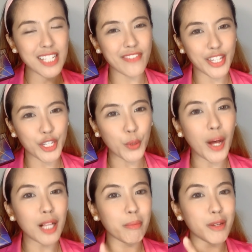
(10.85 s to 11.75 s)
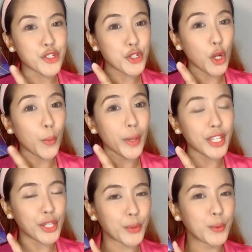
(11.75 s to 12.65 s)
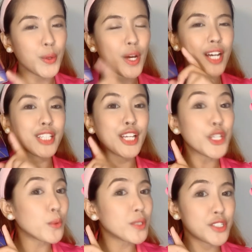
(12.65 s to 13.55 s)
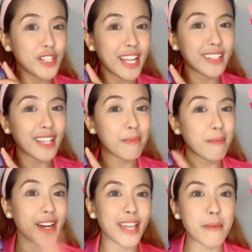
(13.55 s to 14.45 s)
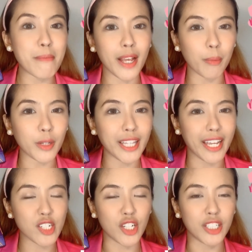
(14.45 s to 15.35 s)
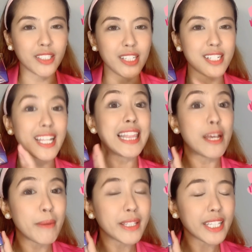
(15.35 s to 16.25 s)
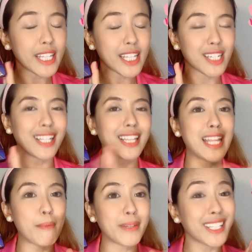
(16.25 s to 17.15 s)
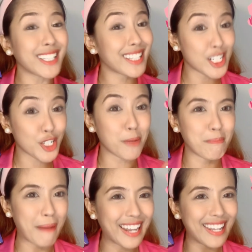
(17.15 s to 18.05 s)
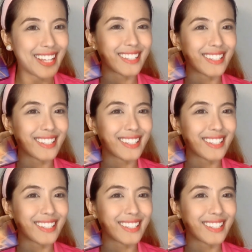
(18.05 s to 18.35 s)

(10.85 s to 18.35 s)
video, I'll be showing you the newest trend in Mary Kay Makeup Collection. This is the limited, limited edition palette.